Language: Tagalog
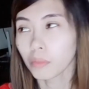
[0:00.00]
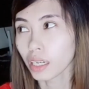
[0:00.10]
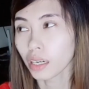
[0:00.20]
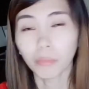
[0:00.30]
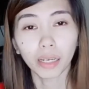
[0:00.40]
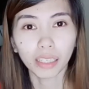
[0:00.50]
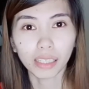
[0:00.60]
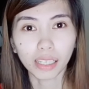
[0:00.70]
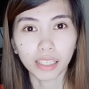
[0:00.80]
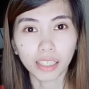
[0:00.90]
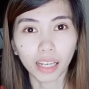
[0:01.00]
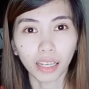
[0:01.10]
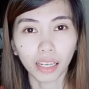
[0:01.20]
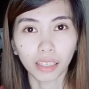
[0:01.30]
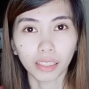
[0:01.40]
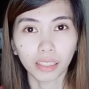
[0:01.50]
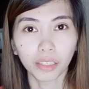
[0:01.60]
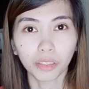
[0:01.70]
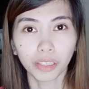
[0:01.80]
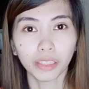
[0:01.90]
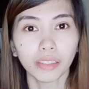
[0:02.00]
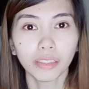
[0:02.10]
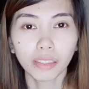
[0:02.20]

Kumbaga, bath essential na rin ganun.